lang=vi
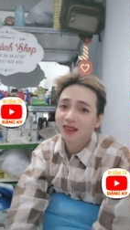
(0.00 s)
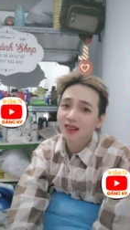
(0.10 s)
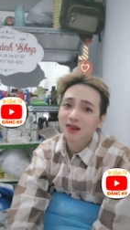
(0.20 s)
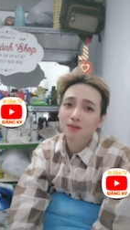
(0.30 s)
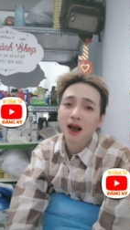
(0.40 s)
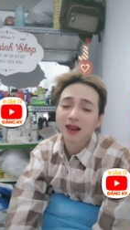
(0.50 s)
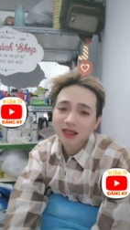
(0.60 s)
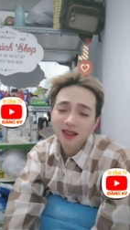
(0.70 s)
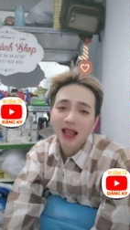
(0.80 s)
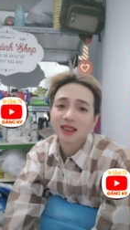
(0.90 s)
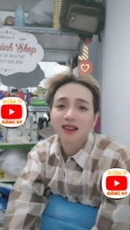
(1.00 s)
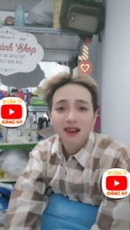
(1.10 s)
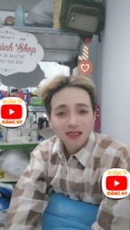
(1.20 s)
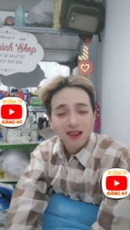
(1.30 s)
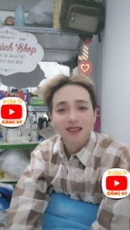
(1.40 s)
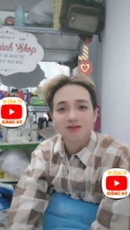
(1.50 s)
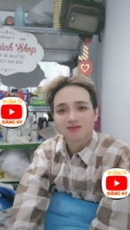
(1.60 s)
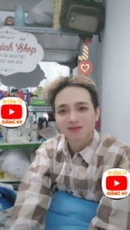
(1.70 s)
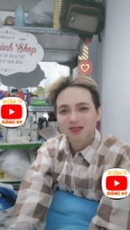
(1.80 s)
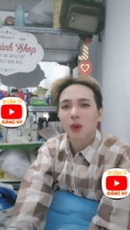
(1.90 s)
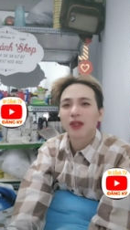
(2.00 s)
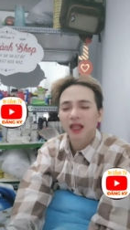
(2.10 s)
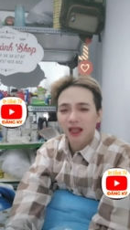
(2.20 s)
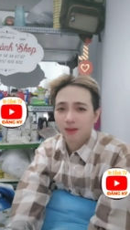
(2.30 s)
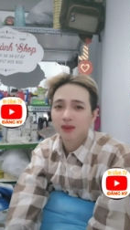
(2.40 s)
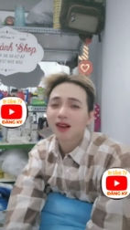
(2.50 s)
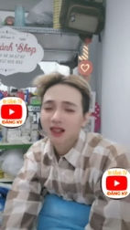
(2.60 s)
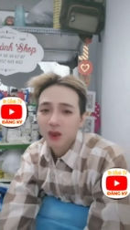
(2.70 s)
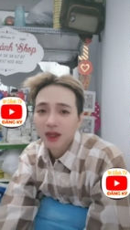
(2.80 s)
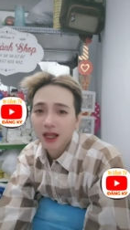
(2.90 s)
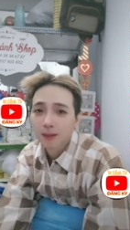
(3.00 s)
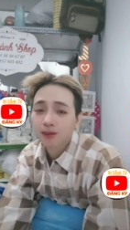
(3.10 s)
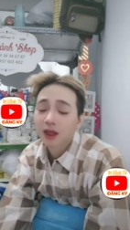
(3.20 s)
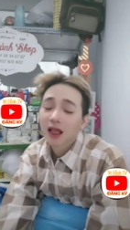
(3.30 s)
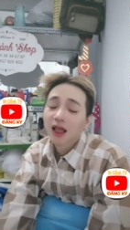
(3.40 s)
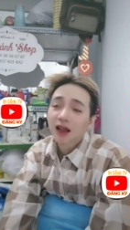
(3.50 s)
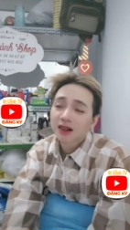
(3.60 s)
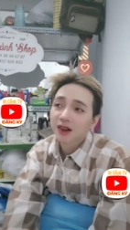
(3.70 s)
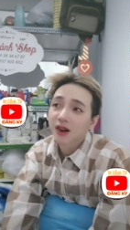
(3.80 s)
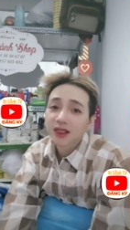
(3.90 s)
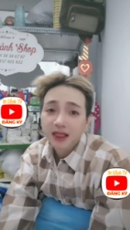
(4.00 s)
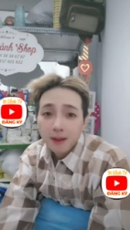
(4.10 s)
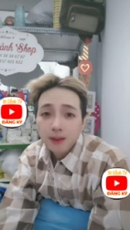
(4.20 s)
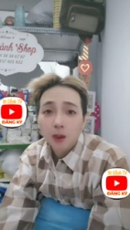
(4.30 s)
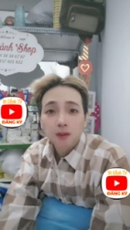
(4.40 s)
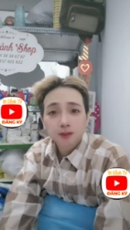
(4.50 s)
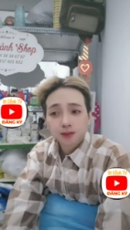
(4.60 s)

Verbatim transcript: chơi bẩn như vậy thì rất là tội nghiệp rất là tội nghiệp rồi tiếp tục